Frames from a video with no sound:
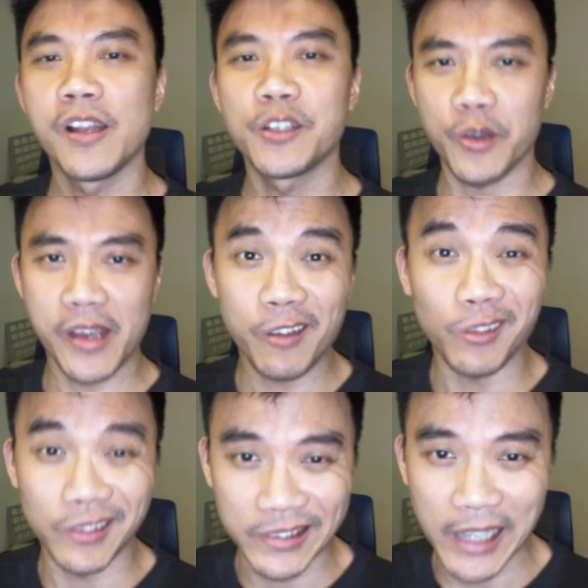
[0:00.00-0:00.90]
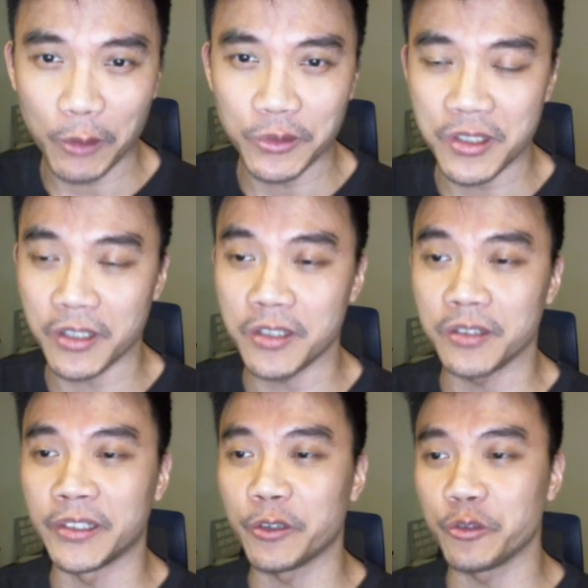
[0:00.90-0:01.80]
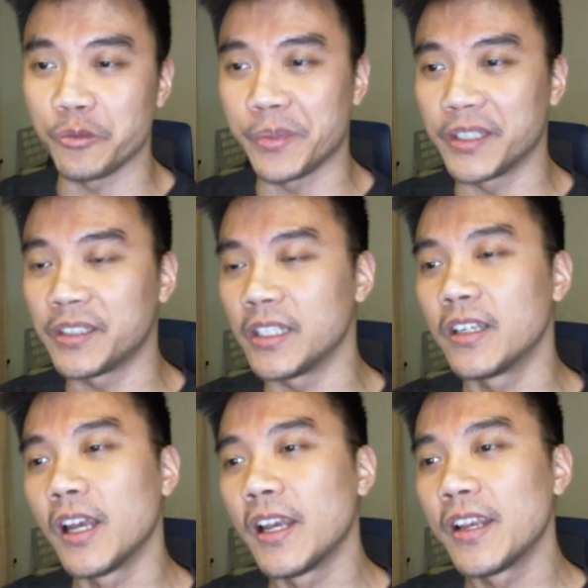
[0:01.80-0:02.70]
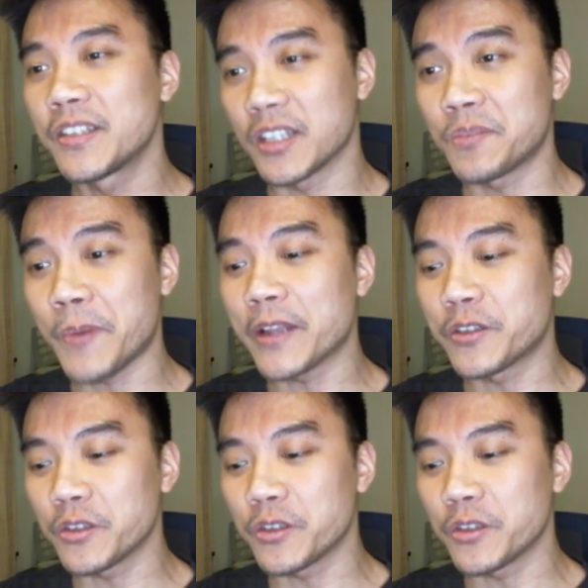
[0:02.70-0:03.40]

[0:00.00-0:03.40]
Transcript: 就应该用 doubt 这个字，D O U B T，suspect 就